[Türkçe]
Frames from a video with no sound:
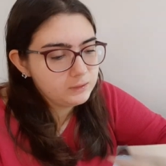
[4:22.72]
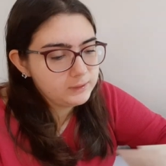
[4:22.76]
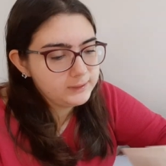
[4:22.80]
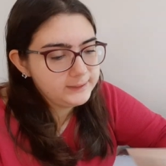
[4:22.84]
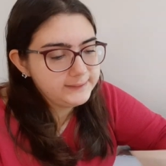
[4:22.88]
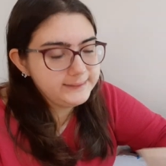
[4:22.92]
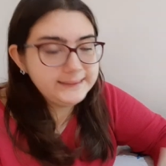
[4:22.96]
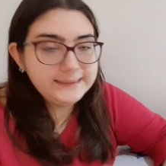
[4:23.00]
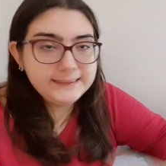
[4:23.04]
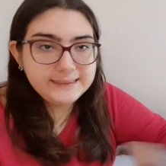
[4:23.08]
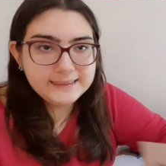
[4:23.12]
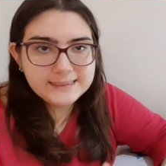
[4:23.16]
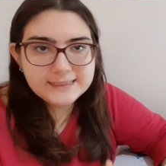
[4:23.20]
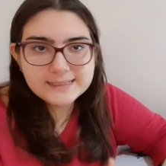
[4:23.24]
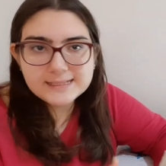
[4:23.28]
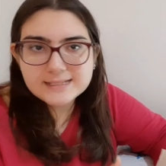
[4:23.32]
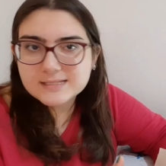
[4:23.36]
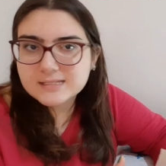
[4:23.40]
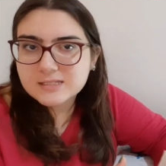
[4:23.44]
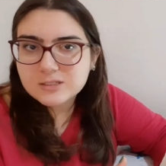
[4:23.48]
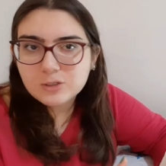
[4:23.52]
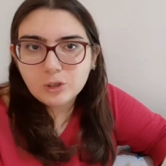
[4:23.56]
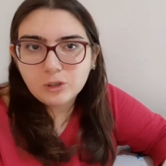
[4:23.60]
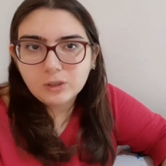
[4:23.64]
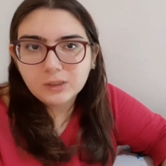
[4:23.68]

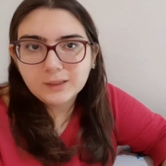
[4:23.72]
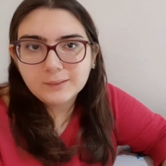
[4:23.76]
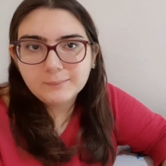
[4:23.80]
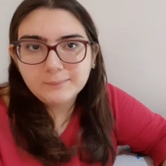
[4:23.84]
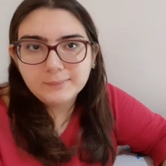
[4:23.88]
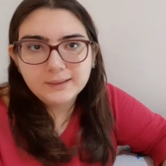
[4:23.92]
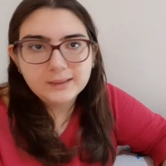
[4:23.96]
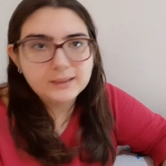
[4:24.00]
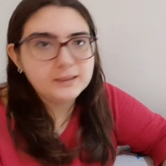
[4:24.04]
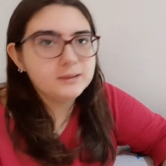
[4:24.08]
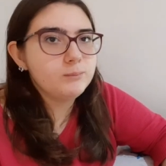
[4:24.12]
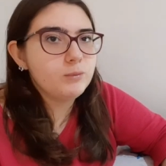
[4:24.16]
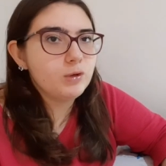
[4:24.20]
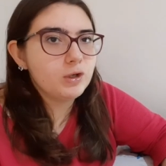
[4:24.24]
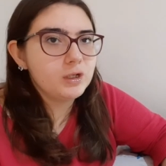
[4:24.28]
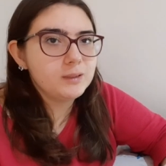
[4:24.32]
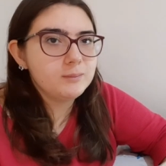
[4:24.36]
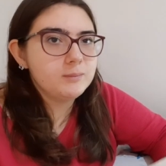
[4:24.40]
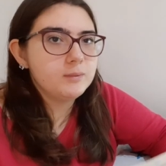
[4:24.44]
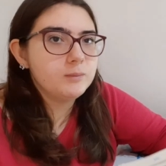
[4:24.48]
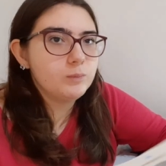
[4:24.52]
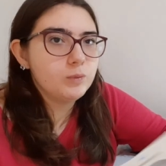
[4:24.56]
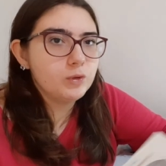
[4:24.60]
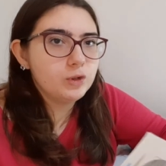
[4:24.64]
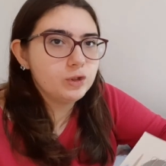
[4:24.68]
ilginiz de olabilir. Böyle
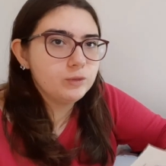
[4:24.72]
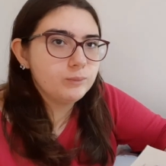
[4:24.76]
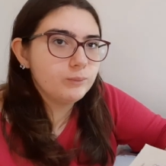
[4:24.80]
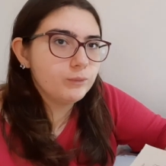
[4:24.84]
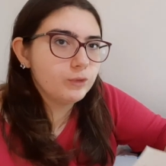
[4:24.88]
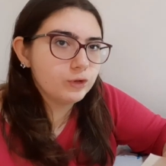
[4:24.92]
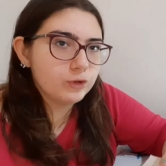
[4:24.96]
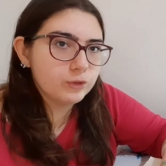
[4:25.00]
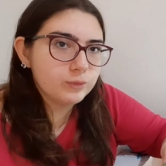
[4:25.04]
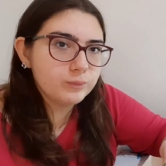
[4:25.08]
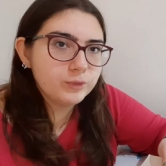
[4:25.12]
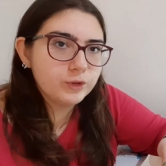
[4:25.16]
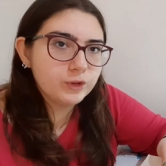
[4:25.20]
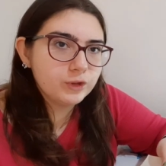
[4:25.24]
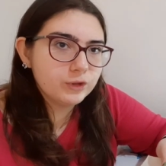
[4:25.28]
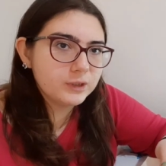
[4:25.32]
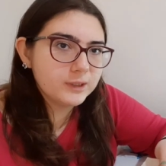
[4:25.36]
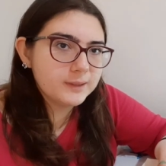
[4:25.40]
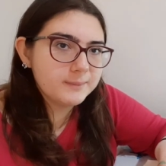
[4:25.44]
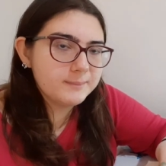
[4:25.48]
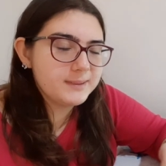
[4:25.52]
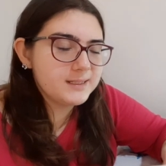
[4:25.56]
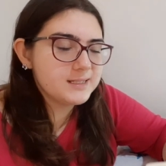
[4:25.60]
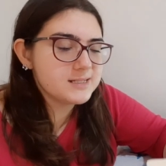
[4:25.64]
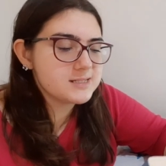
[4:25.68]
bir bölüm okumuyor
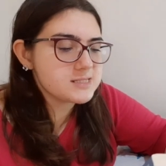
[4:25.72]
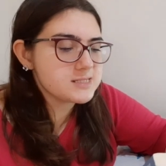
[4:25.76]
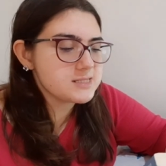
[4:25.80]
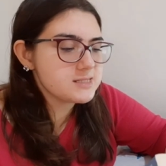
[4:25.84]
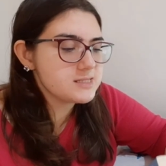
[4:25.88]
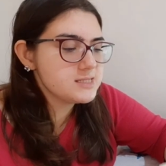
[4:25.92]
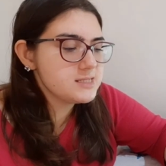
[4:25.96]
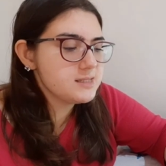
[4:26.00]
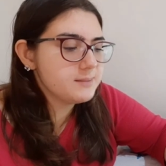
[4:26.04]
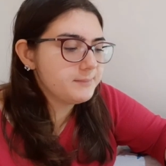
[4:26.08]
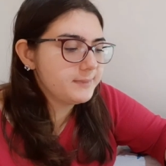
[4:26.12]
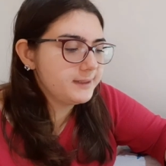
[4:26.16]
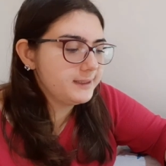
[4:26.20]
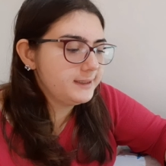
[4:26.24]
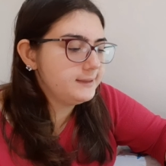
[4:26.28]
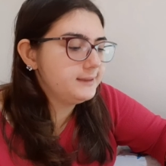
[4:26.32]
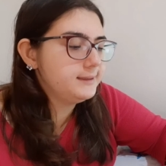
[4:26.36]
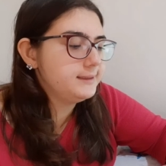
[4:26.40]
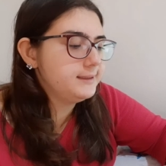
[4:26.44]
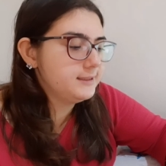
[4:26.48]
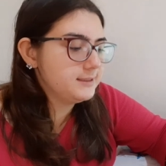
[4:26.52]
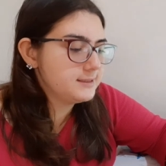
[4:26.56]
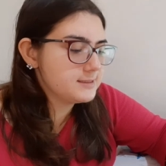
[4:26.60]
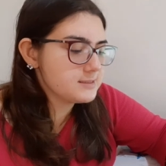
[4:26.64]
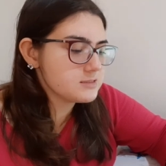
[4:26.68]
olabilirsiniz ama
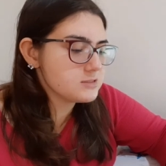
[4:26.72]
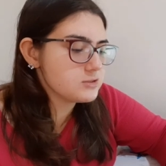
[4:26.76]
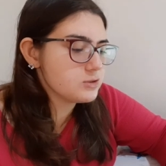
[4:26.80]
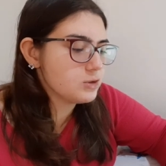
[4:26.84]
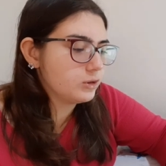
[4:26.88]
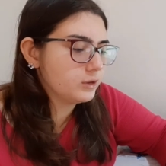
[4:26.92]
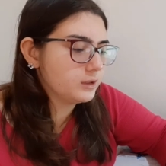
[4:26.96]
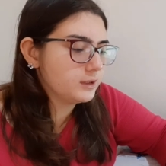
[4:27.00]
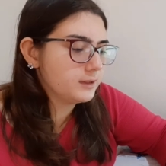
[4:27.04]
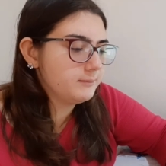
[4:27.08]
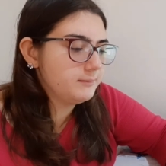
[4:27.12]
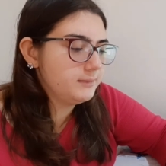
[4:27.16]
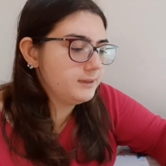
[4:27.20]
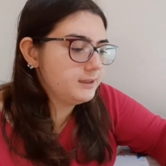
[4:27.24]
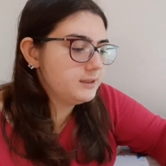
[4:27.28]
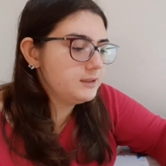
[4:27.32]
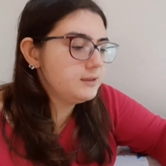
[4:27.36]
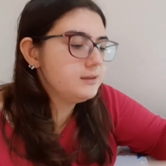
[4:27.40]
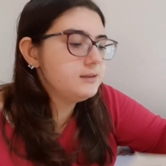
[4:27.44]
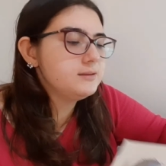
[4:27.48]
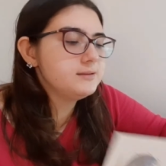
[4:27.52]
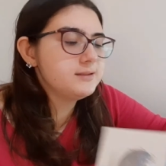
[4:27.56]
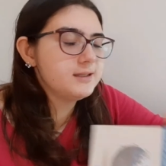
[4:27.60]
ilginiz de olabilir.